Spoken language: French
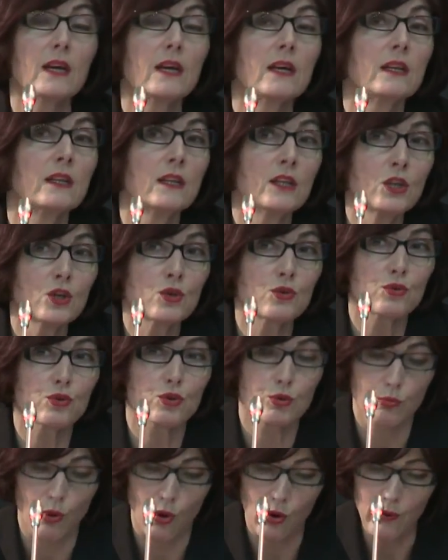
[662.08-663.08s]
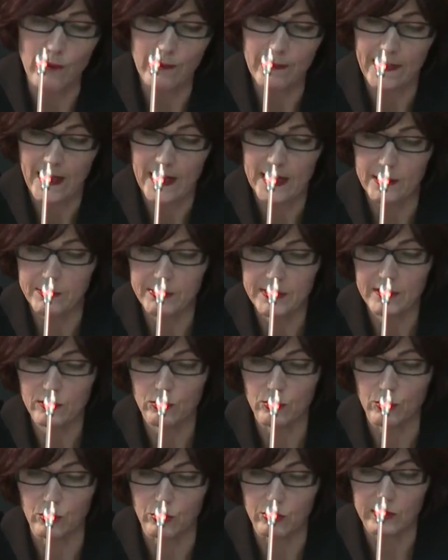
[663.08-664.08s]
ni jugement, les pièces du
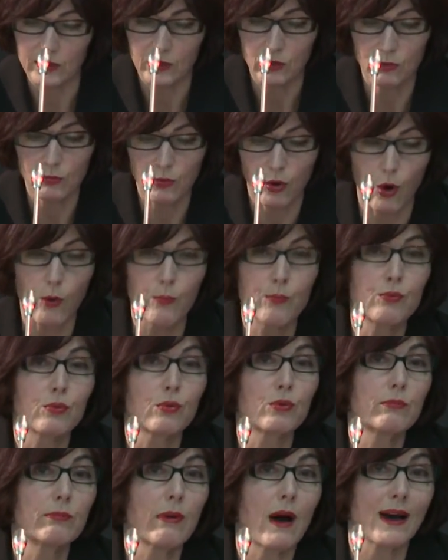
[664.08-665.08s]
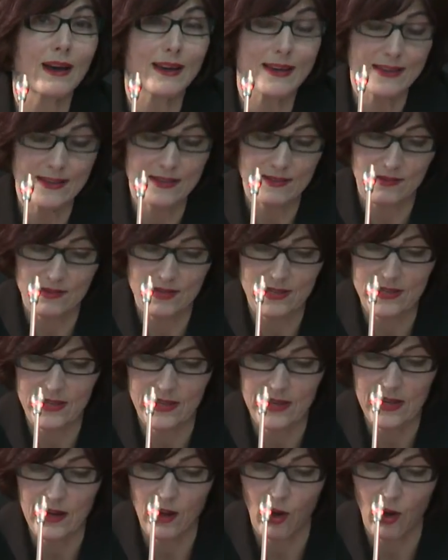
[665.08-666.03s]
dossier demeurant pour une part essentielle